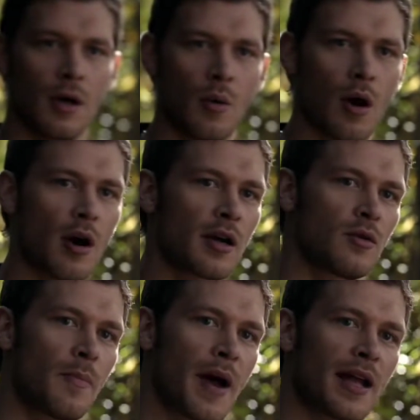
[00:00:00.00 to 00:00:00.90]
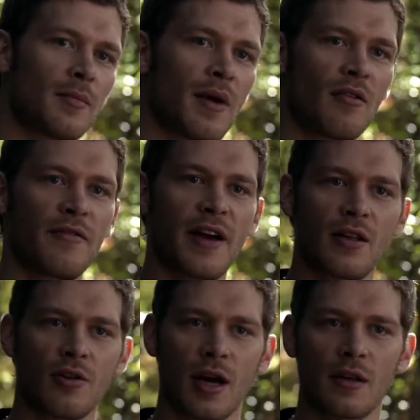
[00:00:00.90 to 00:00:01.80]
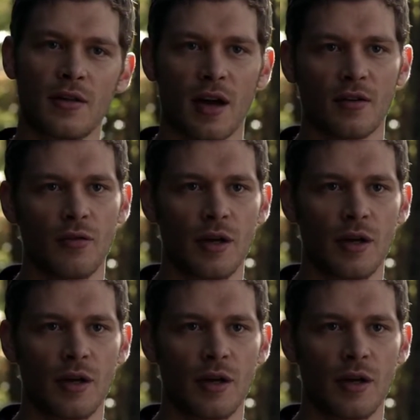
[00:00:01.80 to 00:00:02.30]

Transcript: Если бы я отбросил месть против Катерины,